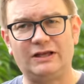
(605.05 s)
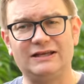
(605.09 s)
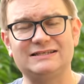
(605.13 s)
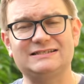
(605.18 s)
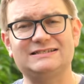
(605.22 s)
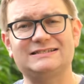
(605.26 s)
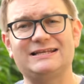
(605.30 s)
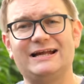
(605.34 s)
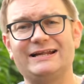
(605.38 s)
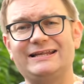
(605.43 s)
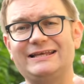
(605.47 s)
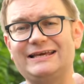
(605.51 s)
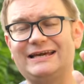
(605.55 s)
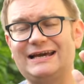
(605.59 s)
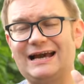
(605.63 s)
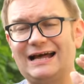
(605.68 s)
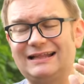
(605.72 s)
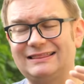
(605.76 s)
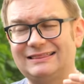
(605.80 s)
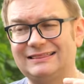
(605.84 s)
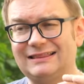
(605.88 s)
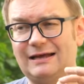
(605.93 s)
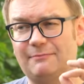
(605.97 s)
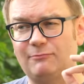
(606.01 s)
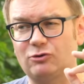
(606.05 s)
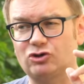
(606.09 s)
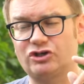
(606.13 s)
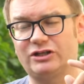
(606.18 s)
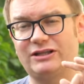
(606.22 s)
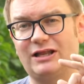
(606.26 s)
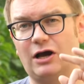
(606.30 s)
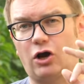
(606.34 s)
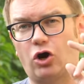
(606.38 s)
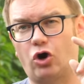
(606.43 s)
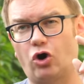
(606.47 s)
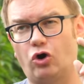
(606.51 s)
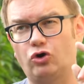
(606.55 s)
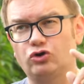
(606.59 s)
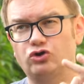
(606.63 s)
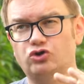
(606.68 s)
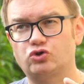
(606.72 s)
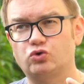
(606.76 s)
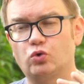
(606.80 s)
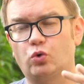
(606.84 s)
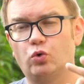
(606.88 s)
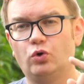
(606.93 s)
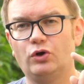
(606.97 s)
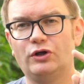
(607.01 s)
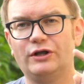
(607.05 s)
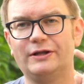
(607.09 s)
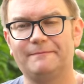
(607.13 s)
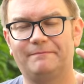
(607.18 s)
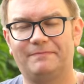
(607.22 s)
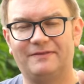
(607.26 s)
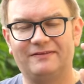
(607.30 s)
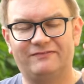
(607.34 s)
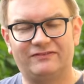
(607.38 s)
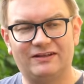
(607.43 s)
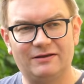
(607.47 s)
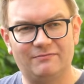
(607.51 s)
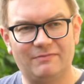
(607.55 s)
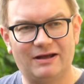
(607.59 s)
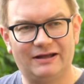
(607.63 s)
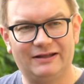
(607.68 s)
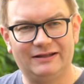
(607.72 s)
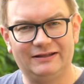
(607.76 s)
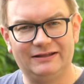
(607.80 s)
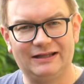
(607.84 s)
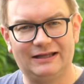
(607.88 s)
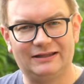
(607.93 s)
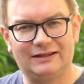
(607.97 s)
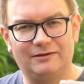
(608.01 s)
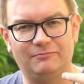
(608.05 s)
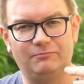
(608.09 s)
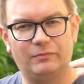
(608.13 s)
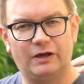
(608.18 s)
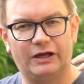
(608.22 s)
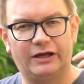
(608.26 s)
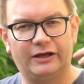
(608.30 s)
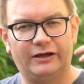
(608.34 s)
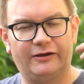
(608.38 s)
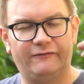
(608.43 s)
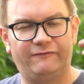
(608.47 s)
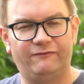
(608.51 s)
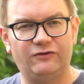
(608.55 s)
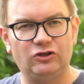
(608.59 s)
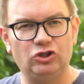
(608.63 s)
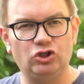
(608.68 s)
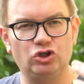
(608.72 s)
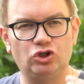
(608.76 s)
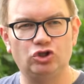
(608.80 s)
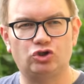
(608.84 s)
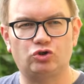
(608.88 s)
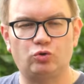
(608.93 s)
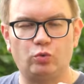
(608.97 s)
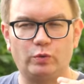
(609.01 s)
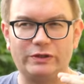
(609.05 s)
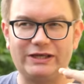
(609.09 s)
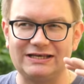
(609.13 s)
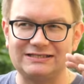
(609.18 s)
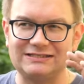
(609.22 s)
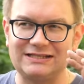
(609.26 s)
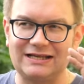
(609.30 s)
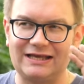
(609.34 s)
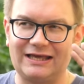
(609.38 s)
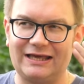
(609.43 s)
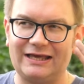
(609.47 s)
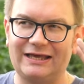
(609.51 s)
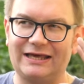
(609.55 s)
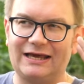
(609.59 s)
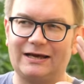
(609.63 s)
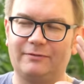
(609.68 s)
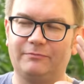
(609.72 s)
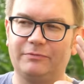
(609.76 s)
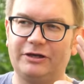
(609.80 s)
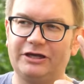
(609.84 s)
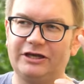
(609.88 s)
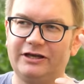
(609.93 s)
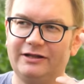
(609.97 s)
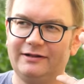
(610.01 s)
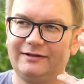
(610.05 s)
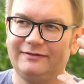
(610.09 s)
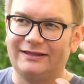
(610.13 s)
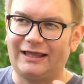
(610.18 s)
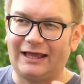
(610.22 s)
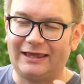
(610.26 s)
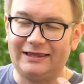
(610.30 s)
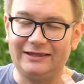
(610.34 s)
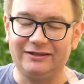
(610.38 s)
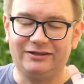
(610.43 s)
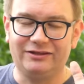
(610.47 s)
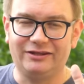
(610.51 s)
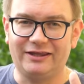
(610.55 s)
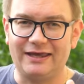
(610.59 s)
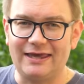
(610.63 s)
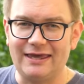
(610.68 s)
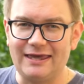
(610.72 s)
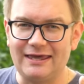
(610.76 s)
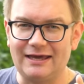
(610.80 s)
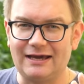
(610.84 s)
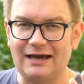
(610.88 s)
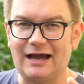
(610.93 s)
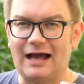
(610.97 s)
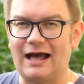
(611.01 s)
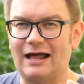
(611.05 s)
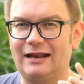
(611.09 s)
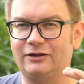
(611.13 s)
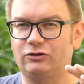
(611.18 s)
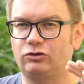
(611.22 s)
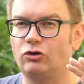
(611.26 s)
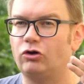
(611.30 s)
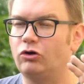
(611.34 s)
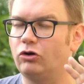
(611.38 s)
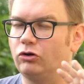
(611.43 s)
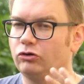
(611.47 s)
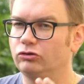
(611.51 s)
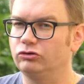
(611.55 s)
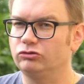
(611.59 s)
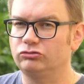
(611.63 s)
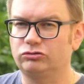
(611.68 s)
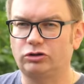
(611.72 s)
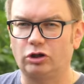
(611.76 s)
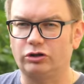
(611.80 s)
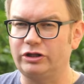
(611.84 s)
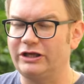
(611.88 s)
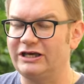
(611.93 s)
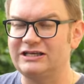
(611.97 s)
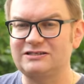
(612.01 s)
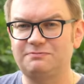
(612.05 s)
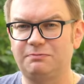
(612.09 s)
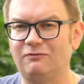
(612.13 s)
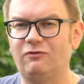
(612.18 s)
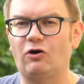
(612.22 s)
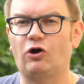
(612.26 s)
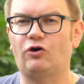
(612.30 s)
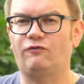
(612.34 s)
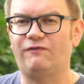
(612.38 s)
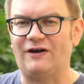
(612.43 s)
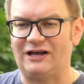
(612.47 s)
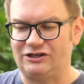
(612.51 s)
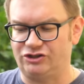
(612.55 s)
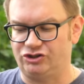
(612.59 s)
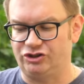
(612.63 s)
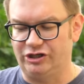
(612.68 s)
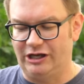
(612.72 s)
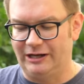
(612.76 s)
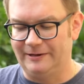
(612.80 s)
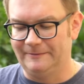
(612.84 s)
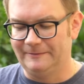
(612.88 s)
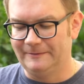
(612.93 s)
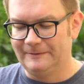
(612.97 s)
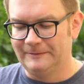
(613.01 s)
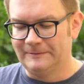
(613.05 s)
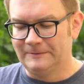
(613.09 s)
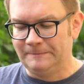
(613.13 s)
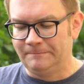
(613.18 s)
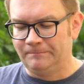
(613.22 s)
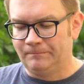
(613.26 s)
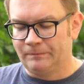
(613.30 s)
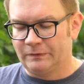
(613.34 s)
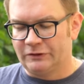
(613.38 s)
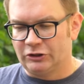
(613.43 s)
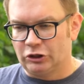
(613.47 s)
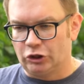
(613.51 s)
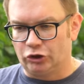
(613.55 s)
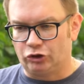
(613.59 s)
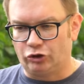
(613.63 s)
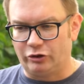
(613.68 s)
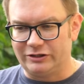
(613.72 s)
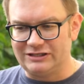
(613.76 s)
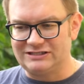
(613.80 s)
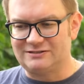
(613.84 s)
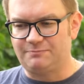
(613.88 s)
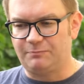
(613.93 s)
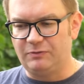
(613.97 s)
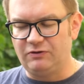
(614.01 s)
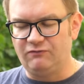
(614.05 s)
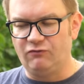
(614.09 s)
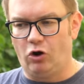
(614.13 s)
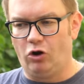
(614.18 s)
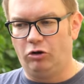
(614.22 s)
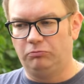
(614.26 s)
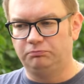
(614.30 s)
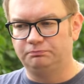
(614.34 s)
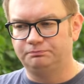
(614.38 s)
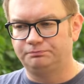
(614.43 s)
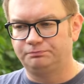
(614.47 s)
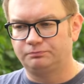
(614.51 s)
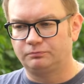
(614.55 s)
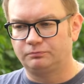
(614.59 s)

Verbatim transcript: Z delikatna może na końcu, w tym, e, na tym e, finiszu jest takie jakby taki ting, ale to, to nie jest piwo kwaśne. To jest piwo,